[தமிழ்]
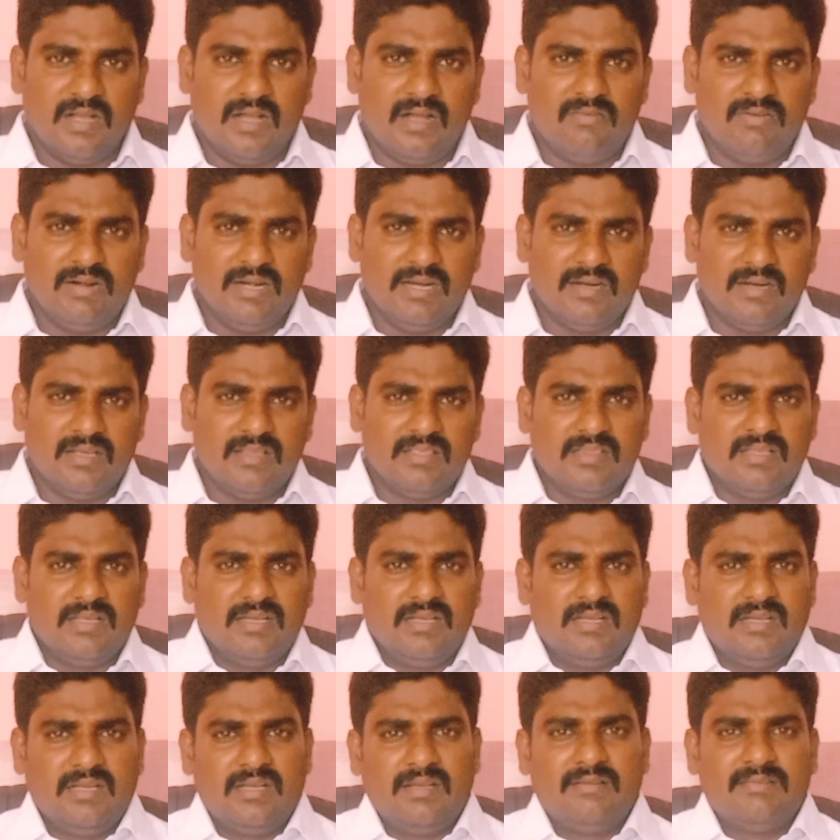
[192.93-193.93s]
அவரின் அந்த
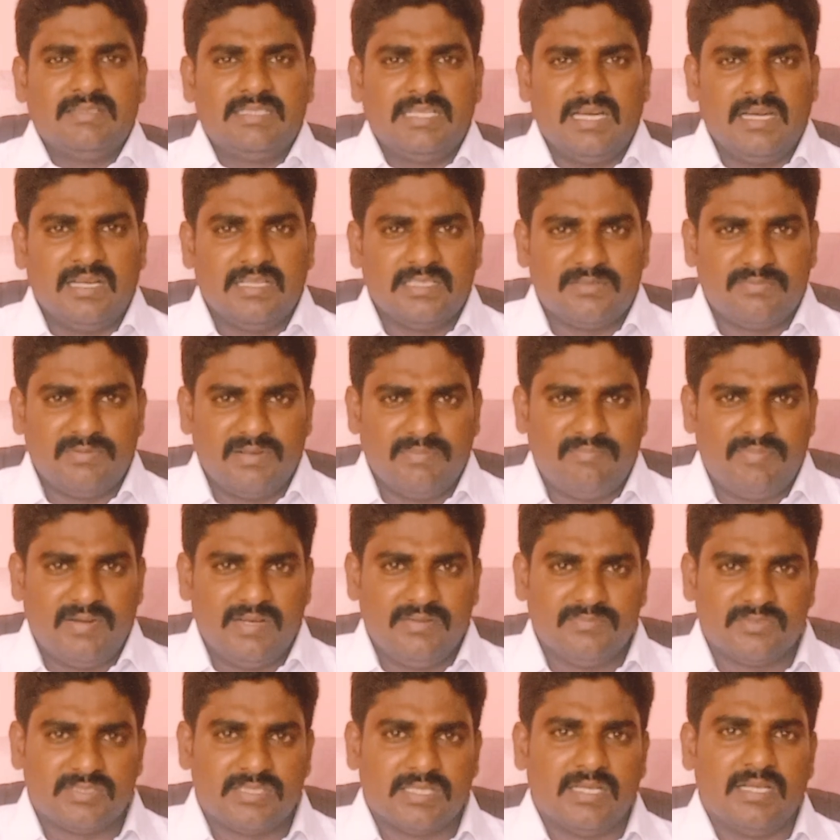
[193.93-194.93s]
விஜயலட்சுமி
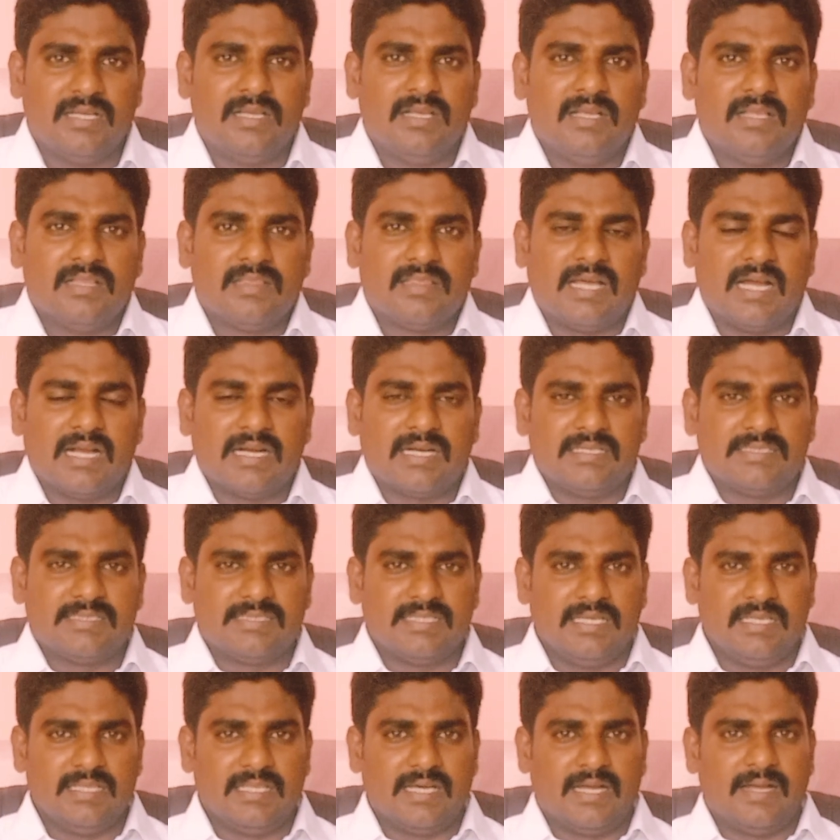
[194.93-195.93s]
பிலிம்ஸு தாக்கல்
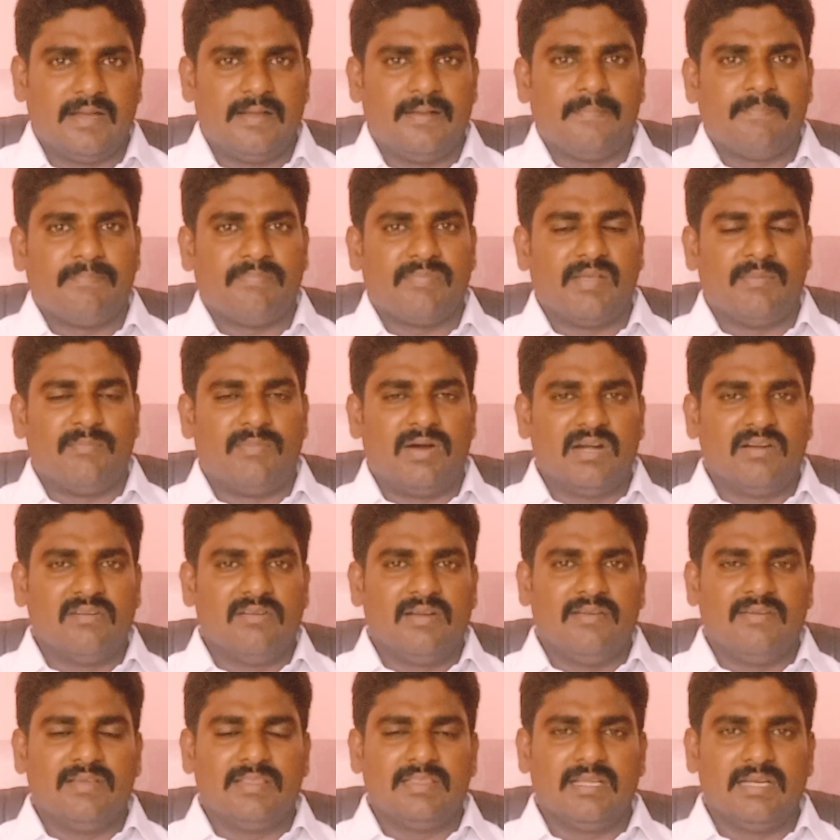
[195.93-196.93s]
செய்த இந்த
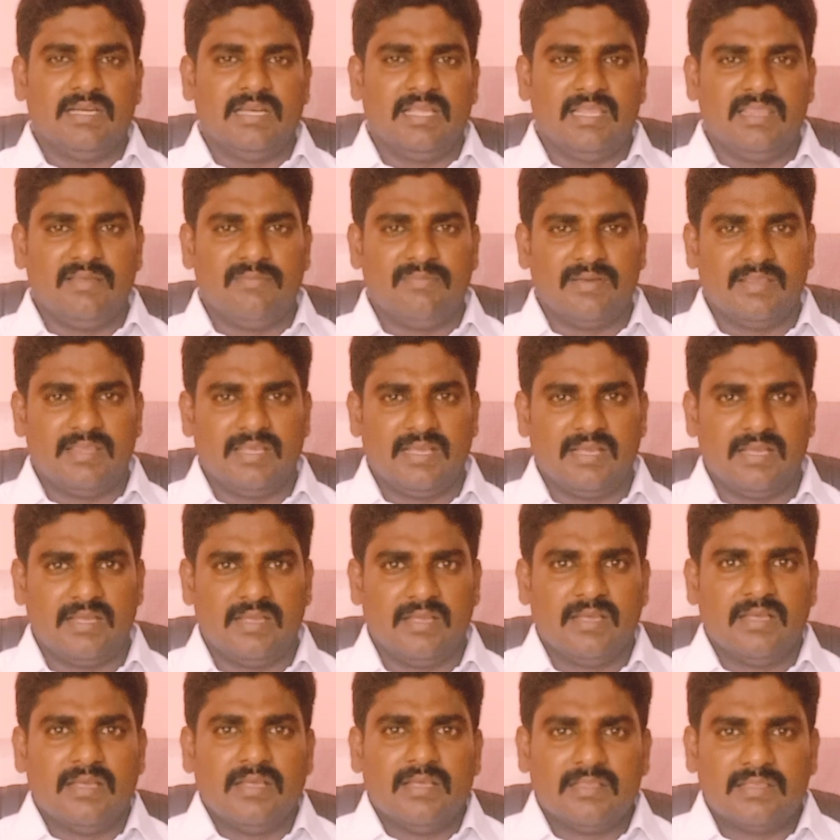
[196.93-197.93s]
மனுவை வந்து நீதிபதி
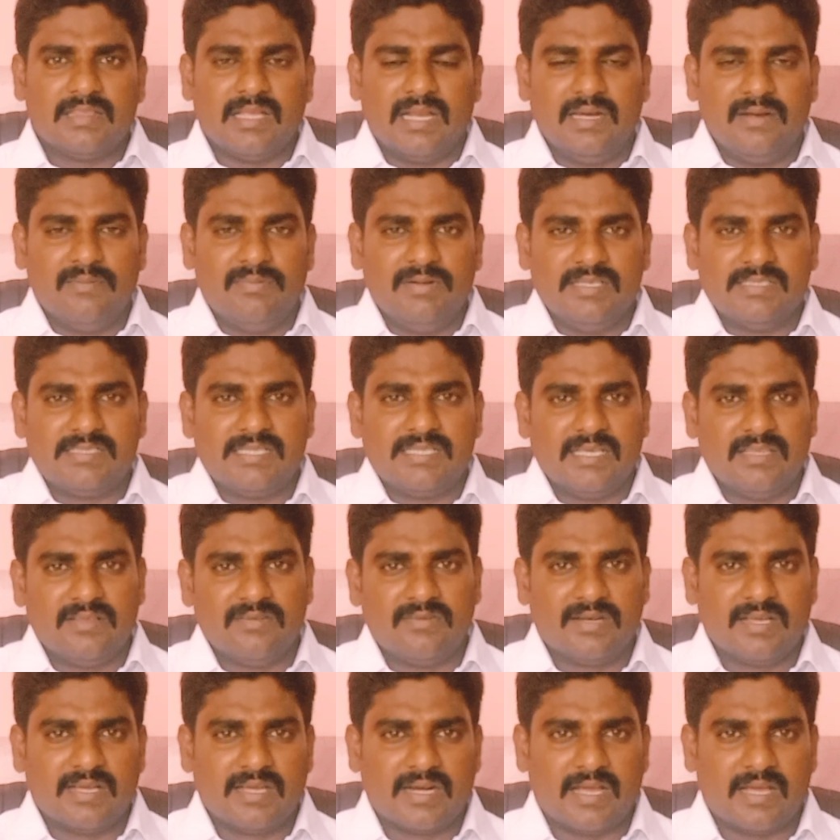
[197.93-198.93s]
தள்ளுபடி செய்து
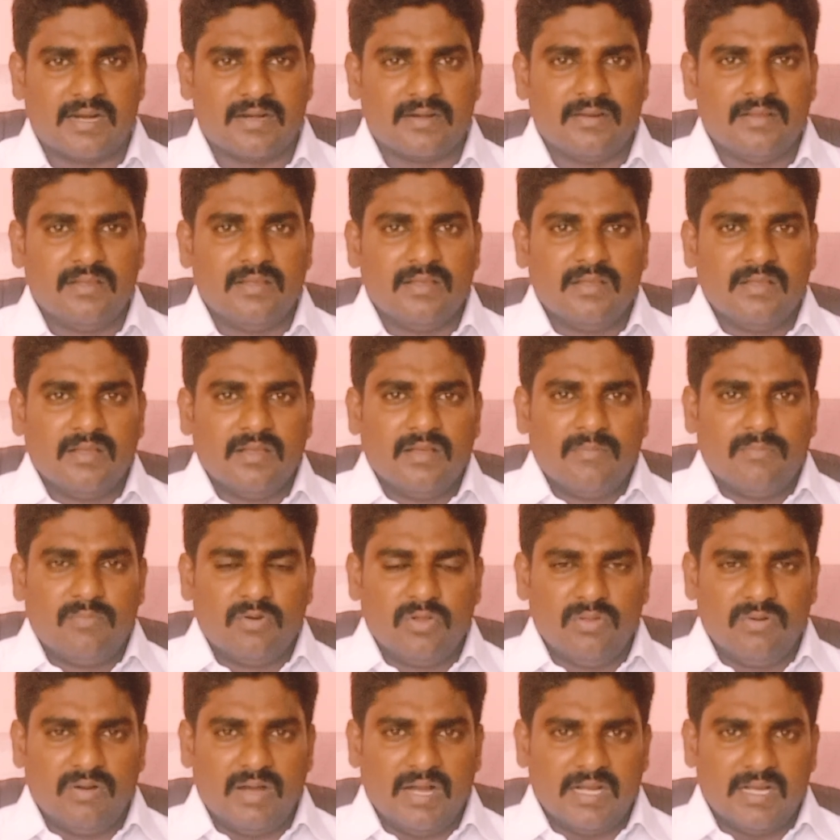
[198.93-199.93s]
விடுகிறார்
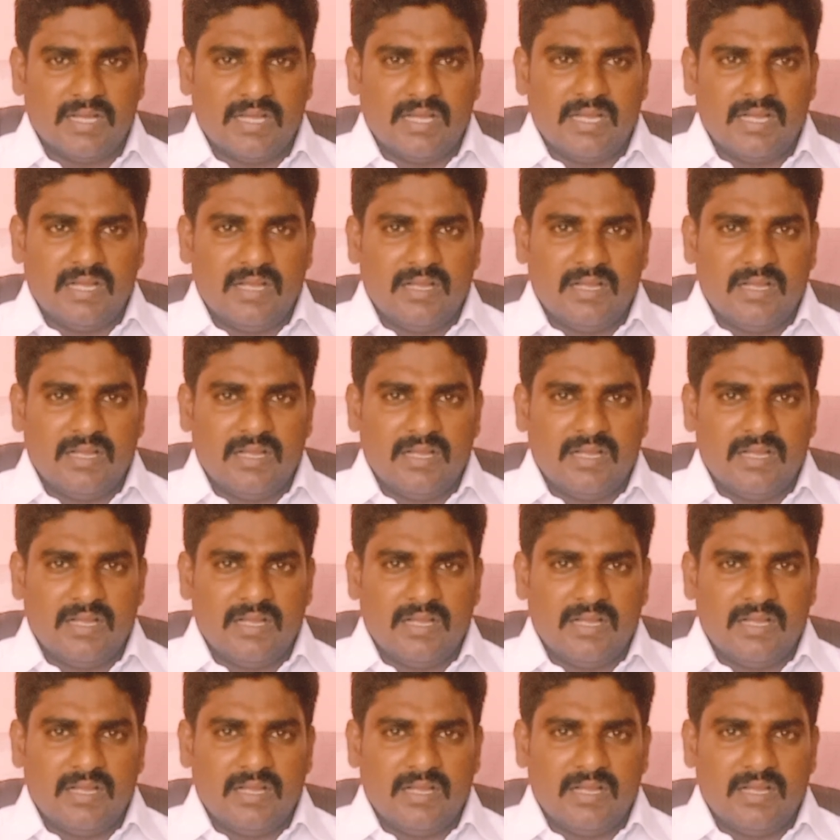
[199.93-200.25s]
பொதுவாக